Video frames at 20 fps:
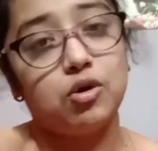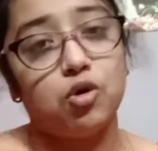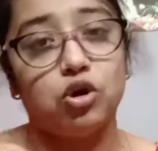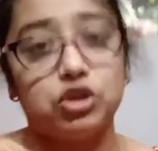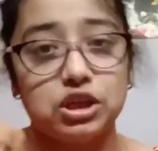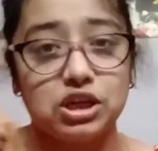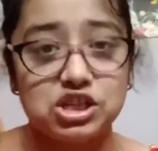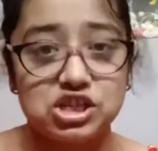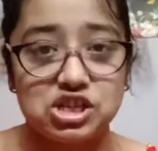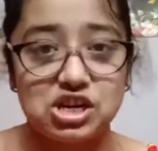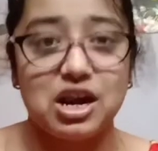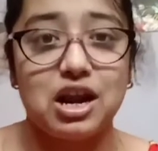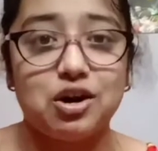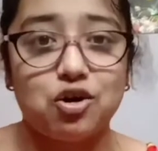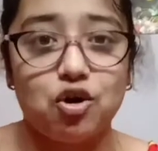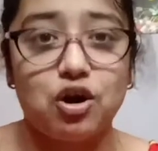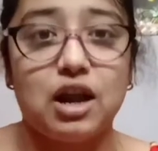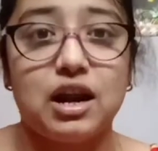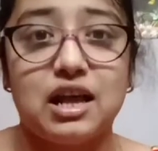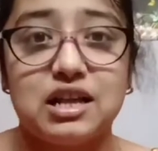কথা শেয়ার
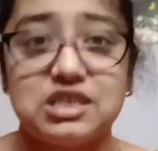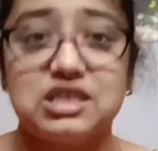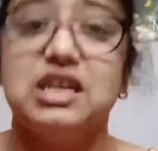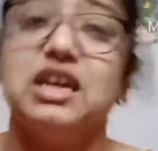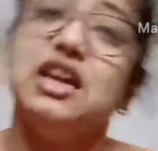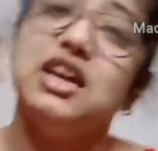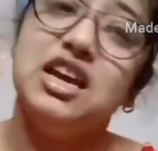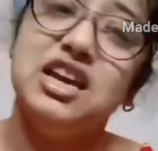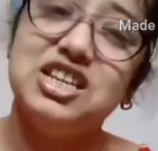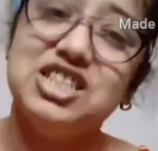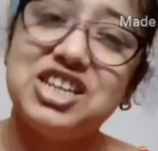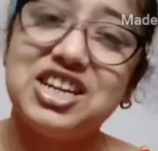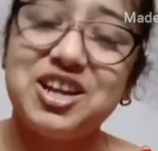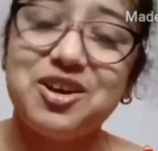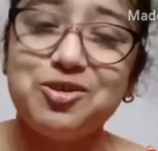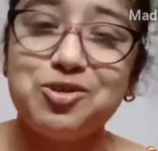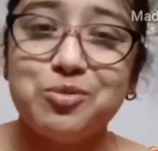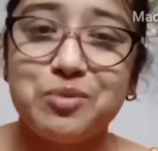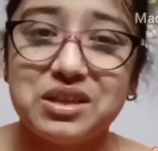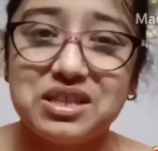করার আছে
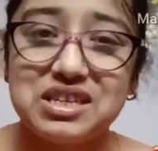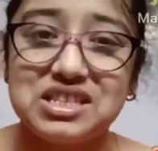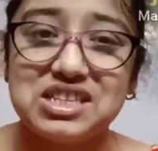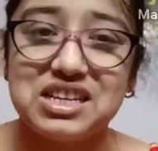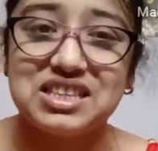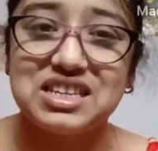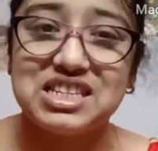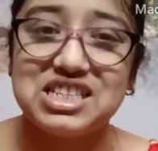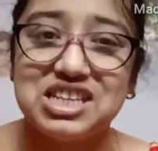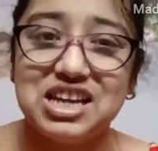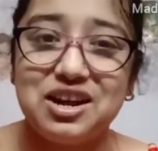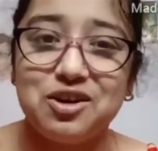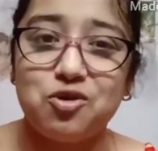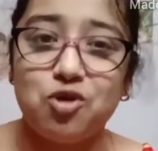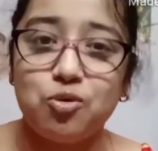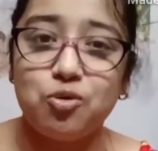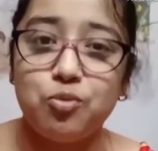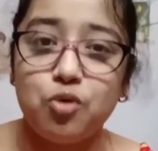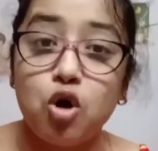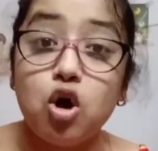সেটাও তোমাদের সাথে শেয়ার
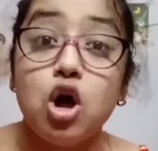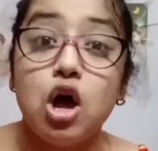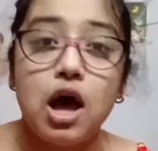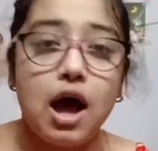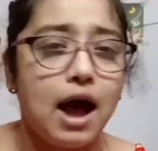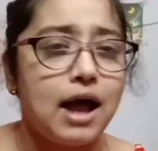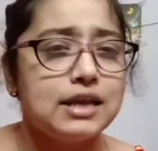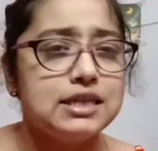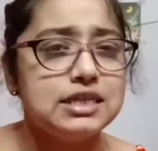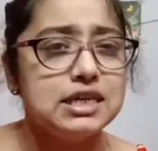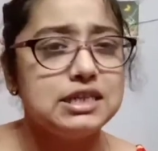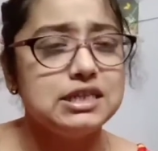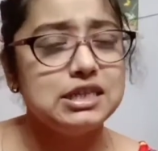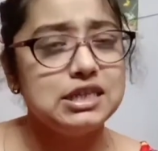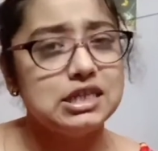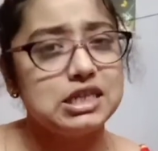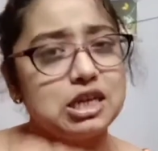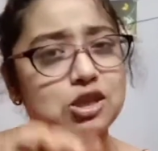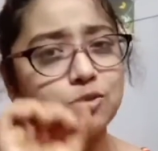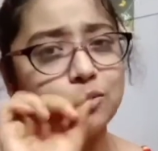করব আর যে জিনিসটা